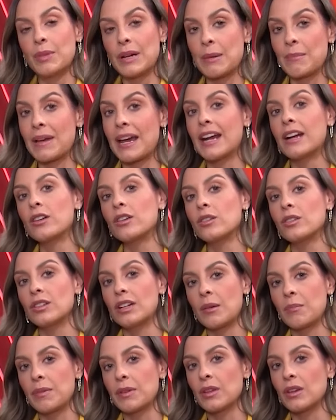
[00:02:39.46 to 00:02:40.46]
Primero,
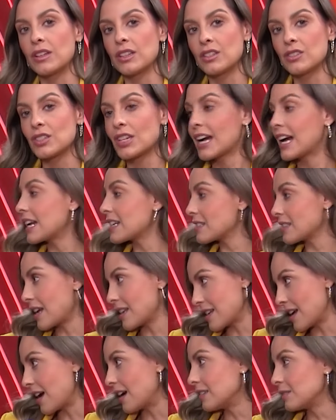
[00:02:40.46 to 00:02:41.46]
le pido a Dios llegar hasta
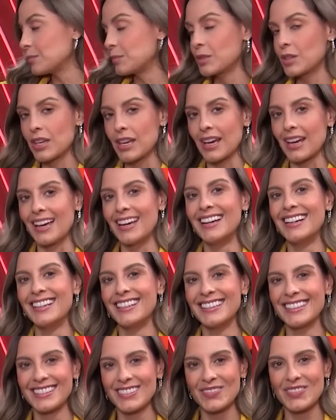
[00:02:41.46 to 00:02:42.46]
allá,
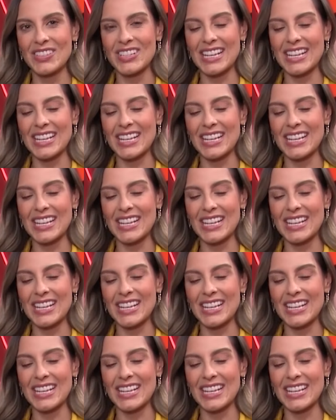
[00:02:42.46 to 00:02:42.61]
porque,